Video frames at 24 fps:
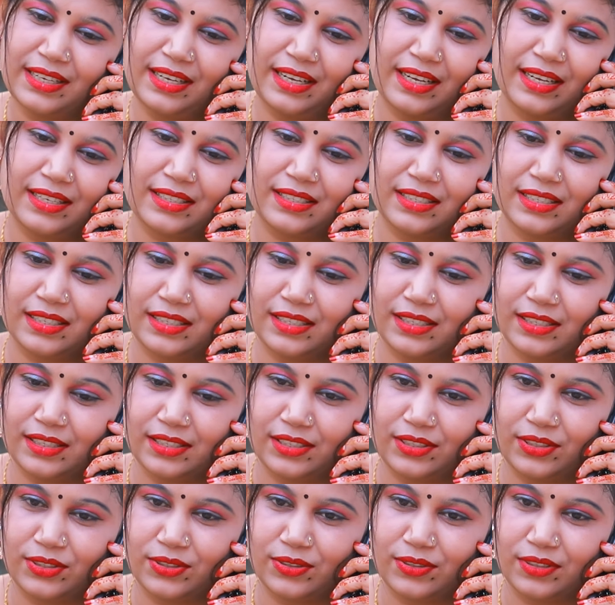হ্যাঁ আচ্ছা ঠিক
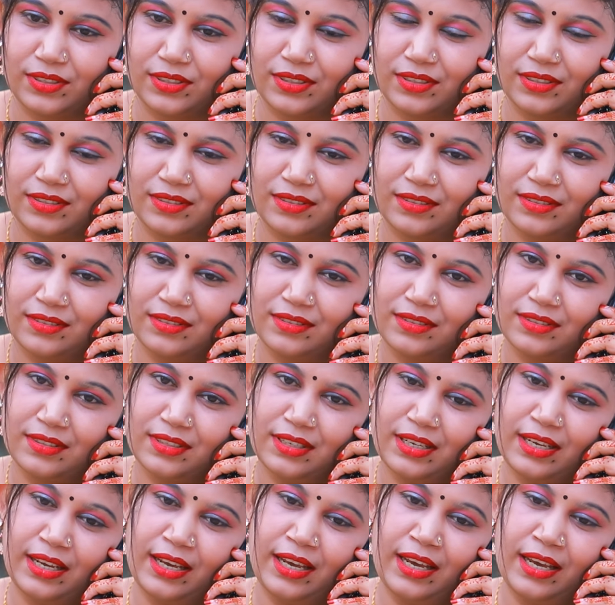আছে কথা মনে থাকে যেন হ্যাঁ
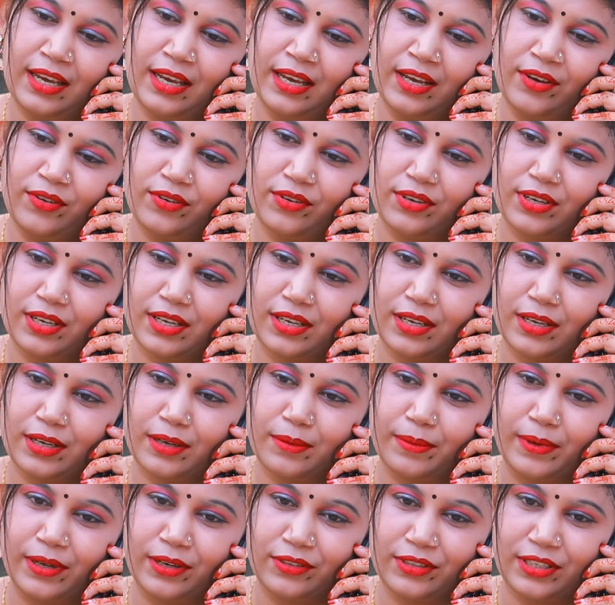হ্যাঁ ওকে
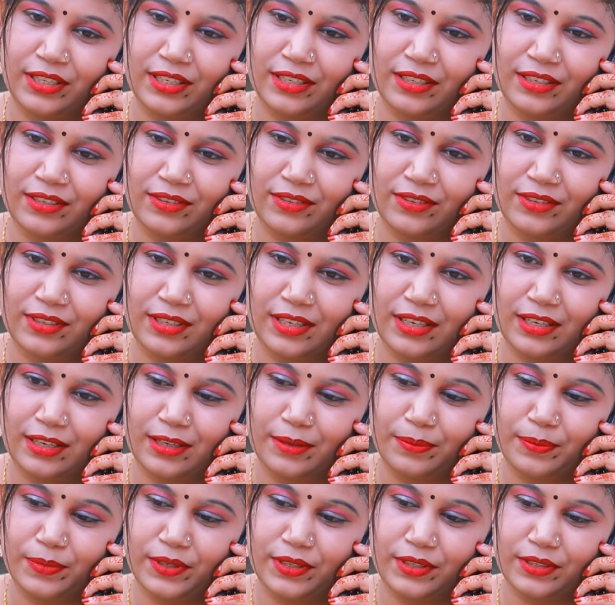ভালো আচ্ছা, থাকেন আল্লাহ
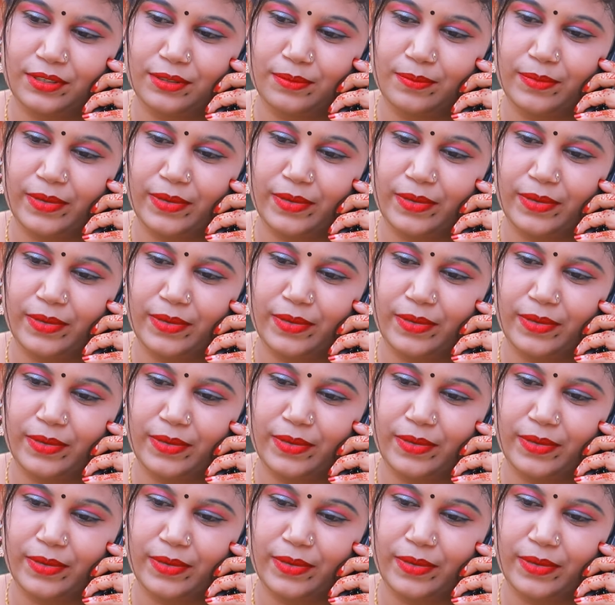হাফেজ